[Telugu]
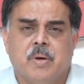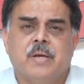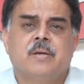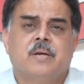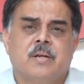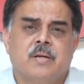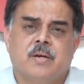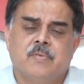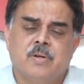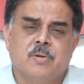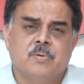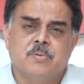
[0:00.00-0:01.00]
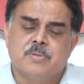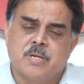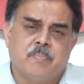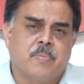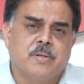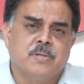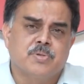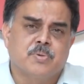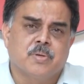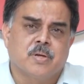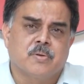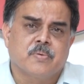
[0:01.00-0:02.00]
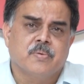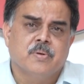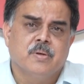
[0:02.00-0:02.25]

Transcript: భయంకరంగా వీళ్ళు సంపాదించుకున్నారు